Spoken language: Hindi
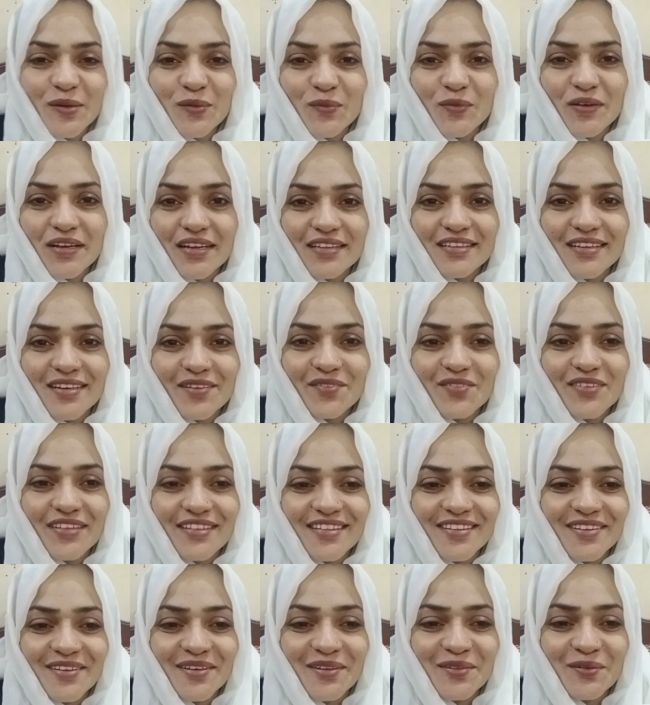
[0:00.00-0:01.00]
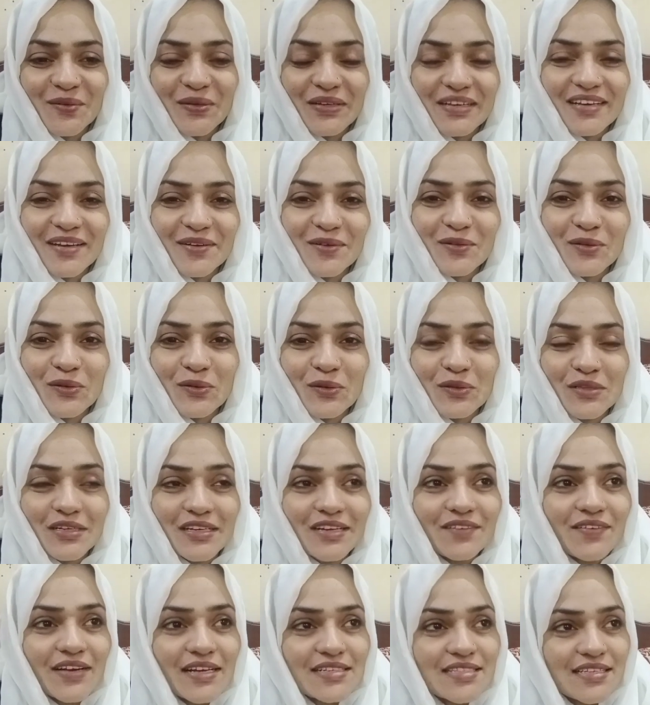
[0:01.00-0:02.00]
नु एक तरफ दंदे दुनिया नु दो तरफ
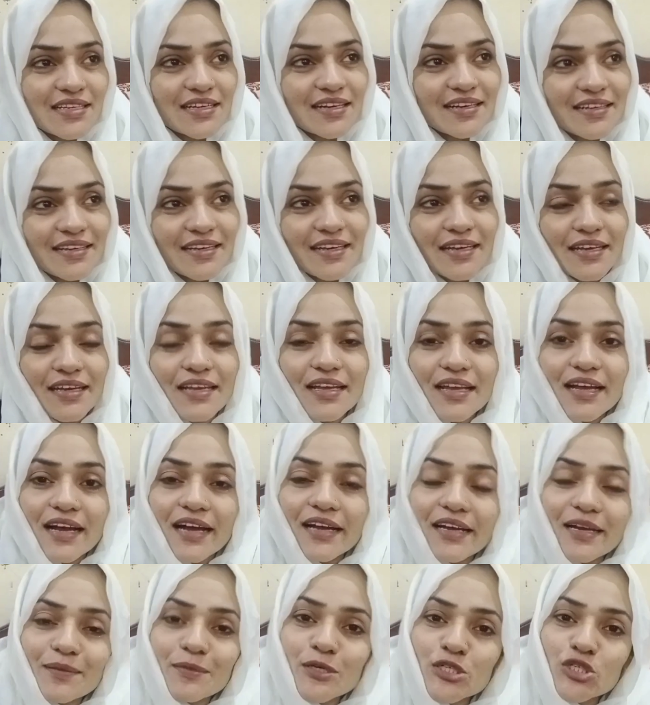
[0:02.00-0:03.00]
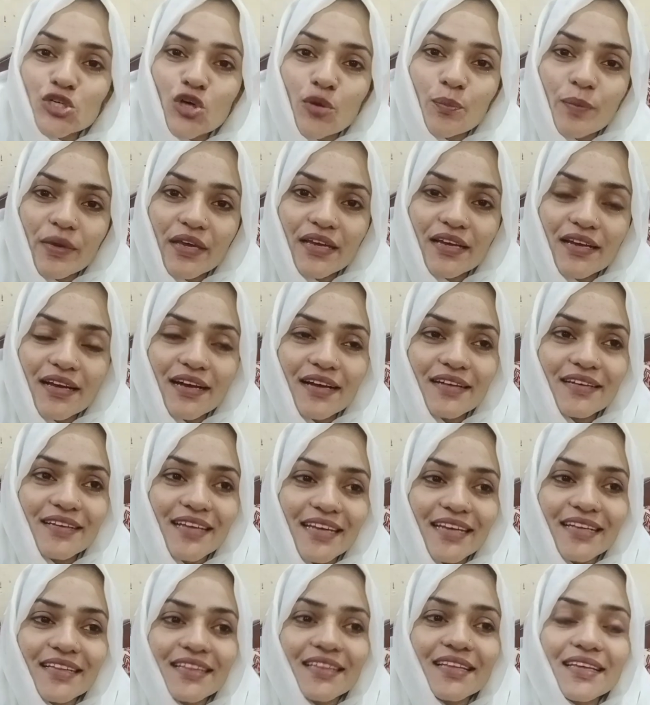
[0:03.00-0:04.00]
ऐसे करके अगर मैं शॉपिंग का नहीं
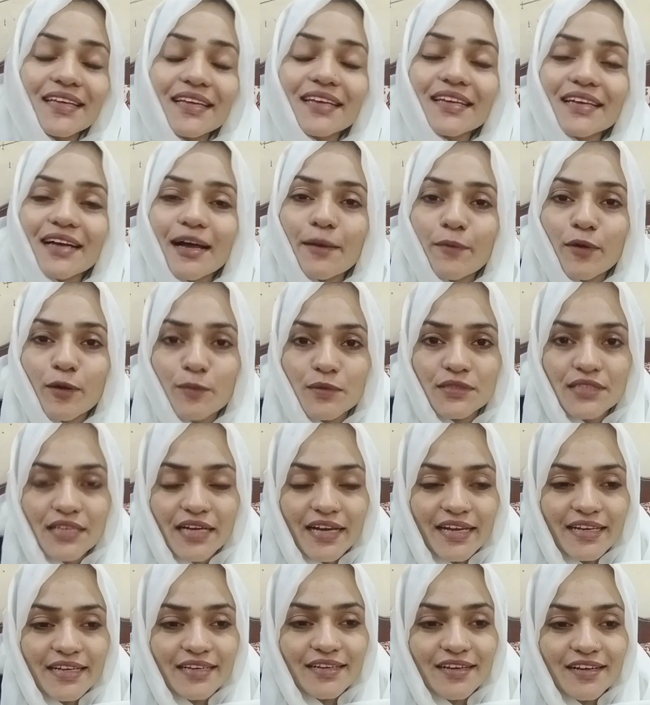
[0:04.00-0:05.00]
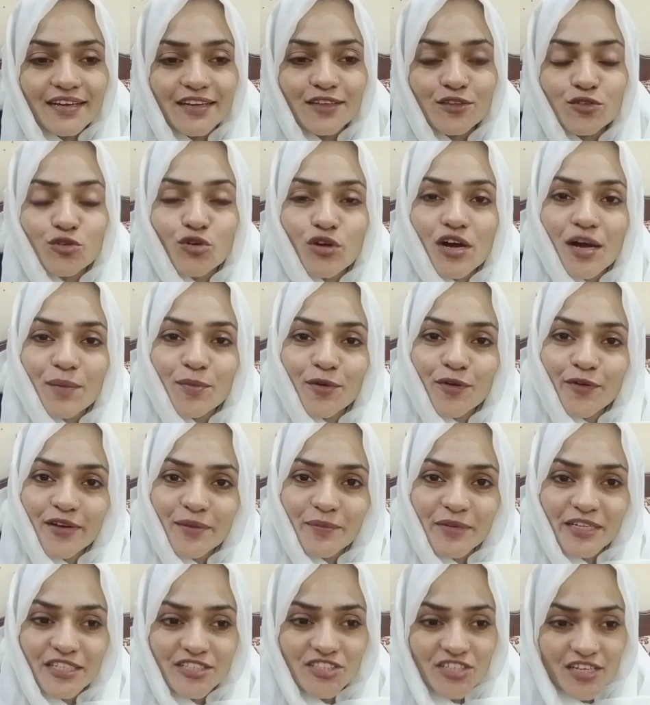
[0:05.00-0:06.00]
थी आपको बता रही करी तो आप लोगों ने
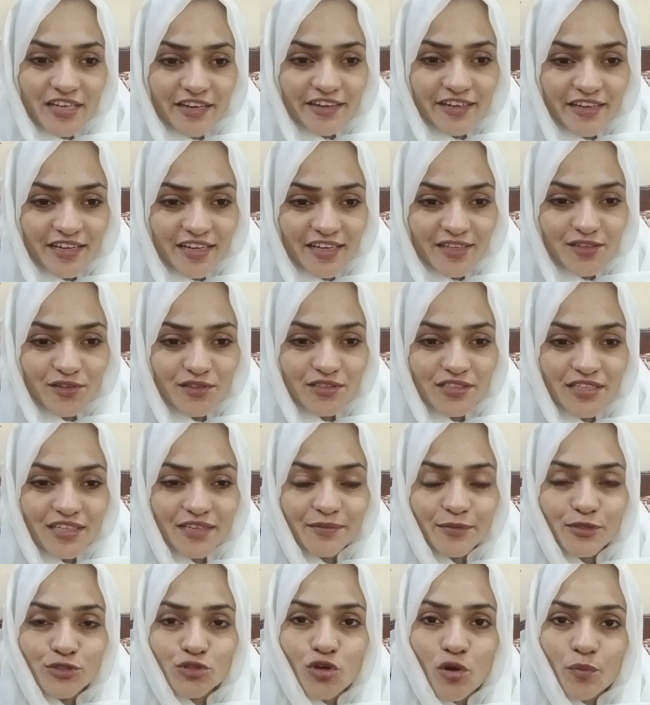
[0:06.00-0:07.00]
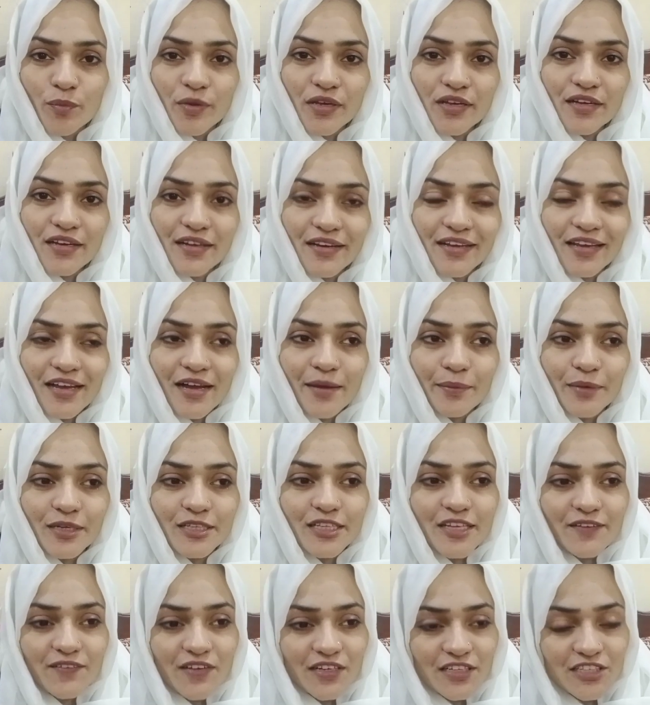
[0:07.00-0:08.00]
मेरी जान खाई हुई थी भी शॉपिंग करें आपके
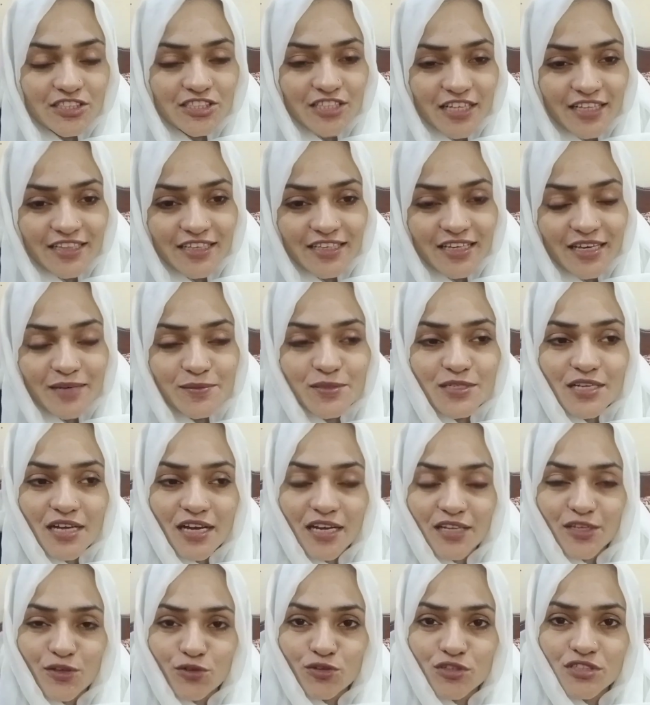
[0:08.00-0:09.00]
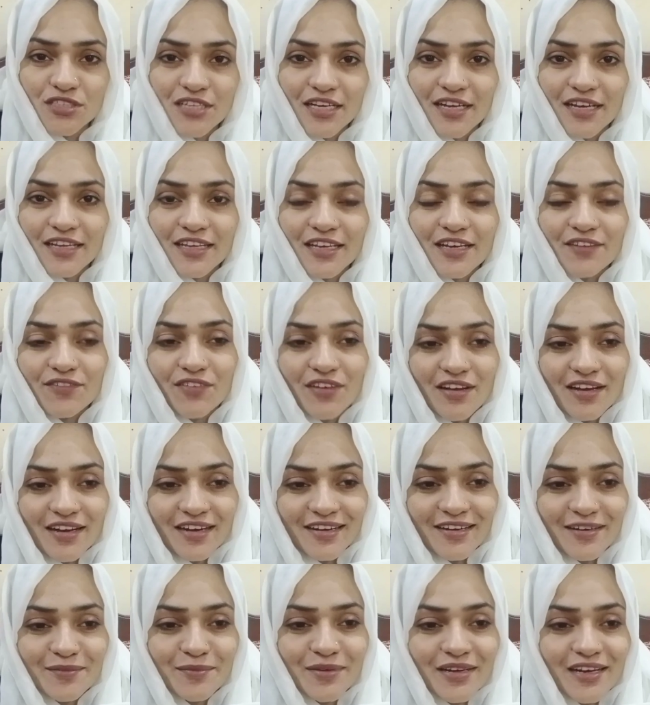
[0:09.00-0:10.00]
देवर की शादी है बाजार क्यों नहीं जा रही है फलान
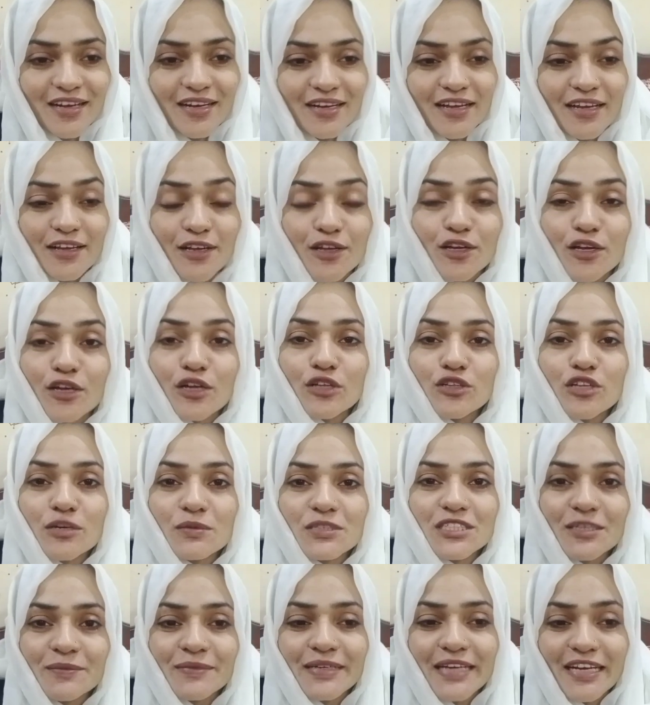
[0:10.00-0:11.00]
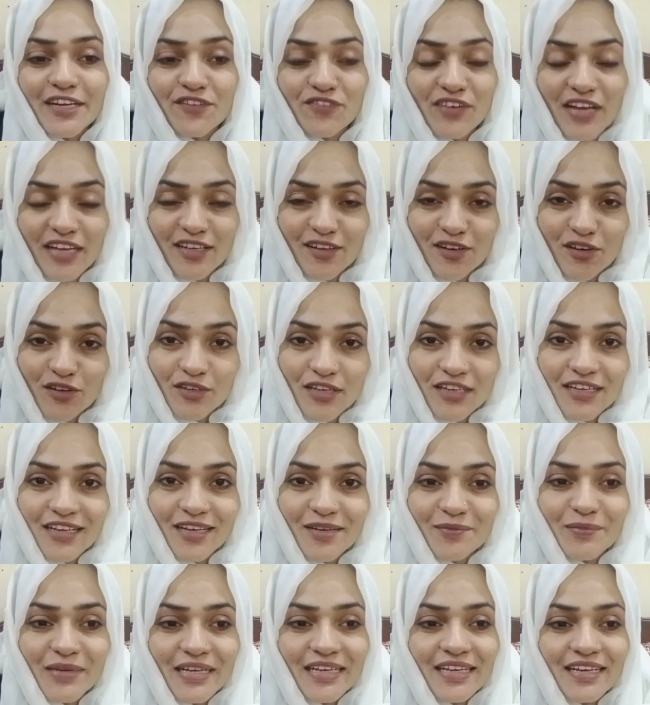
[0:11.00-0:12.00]
आइटम खाना है तो अभी जब डेट फाइनल होगी कल
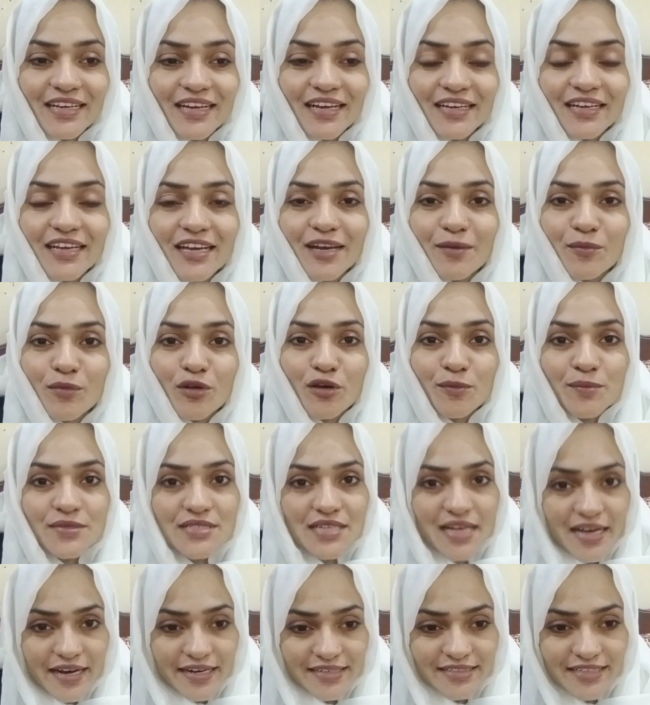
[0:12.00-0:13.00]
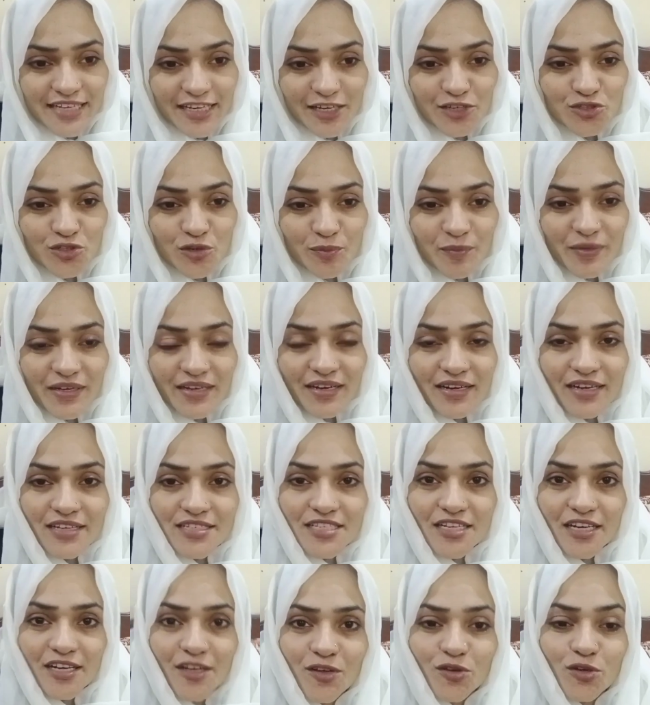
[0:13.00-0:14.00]
मैंने कहा कि हम लोग बाजार जाएंगे शॉपिंग करने
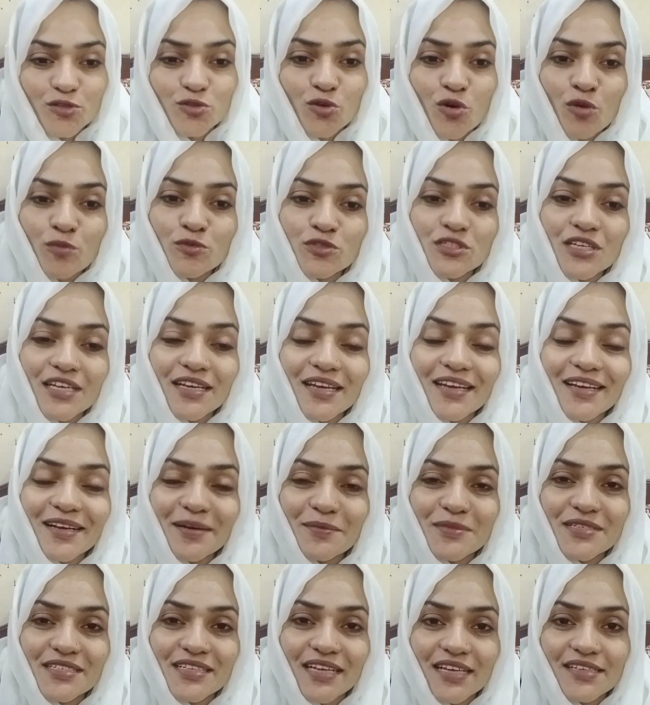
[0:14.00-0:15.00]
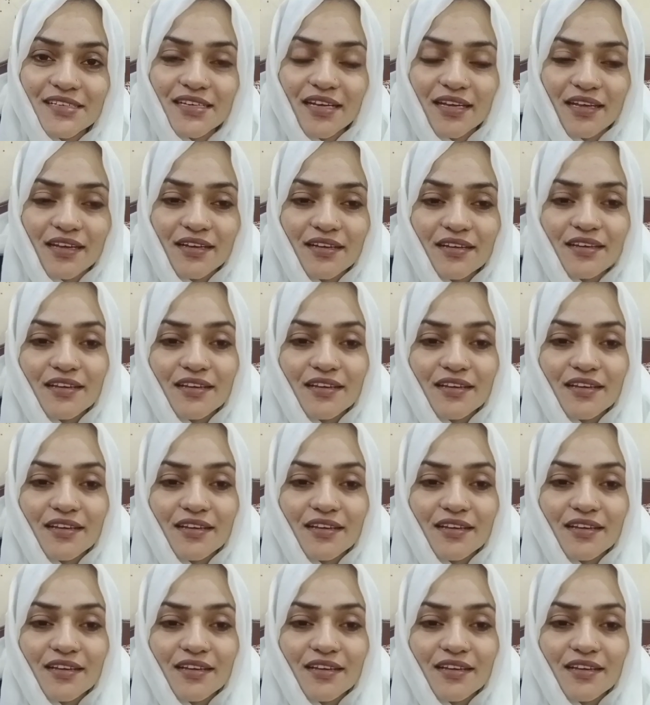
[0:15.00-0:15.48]
संडे को तो मुझे कमेंट्स आई जा रहे हैं